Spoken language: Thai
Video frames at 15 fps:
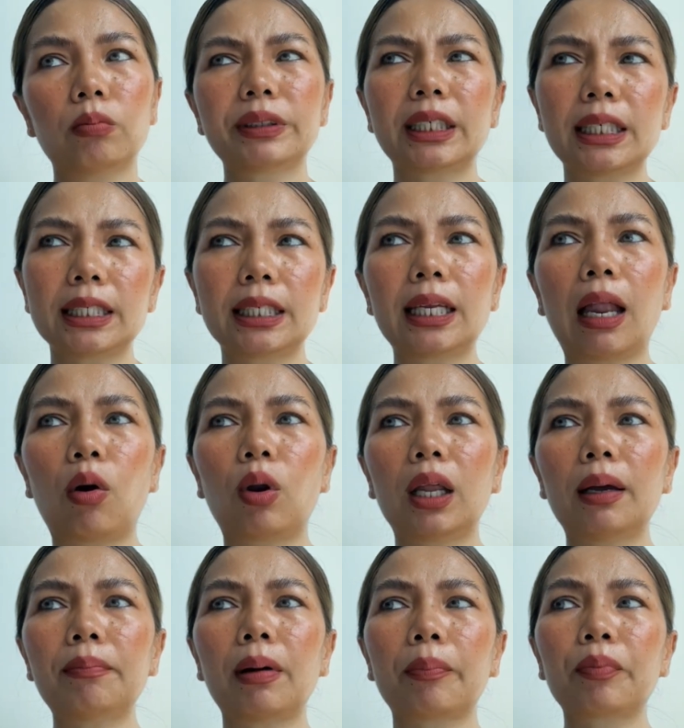สิ่งที่เราเริ่
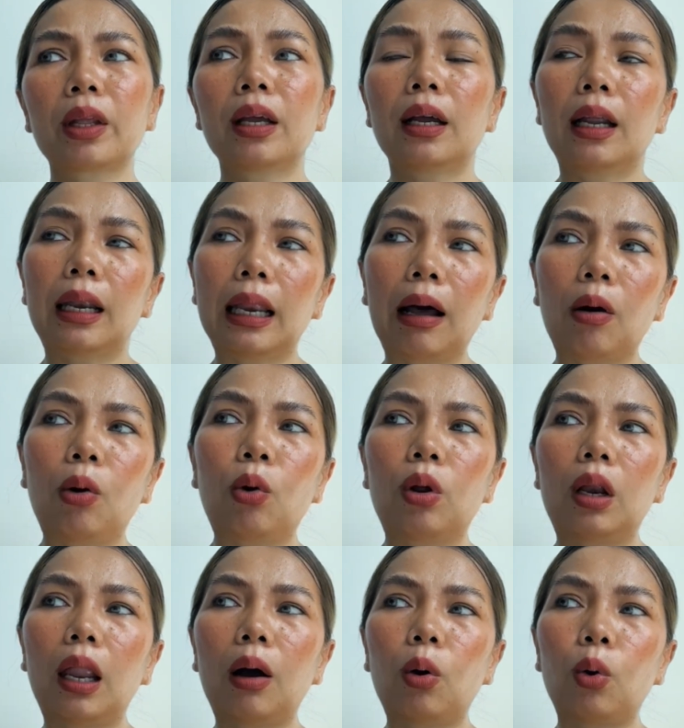มแบบเรา
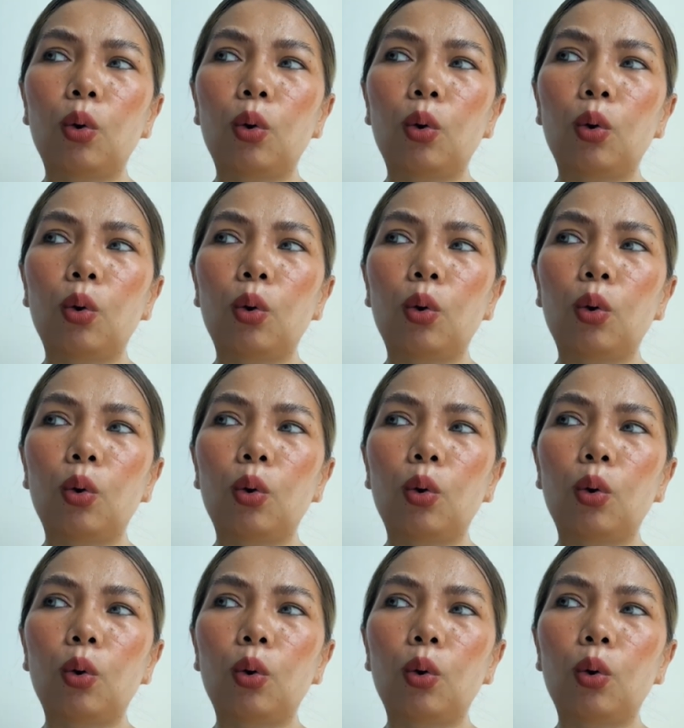เรา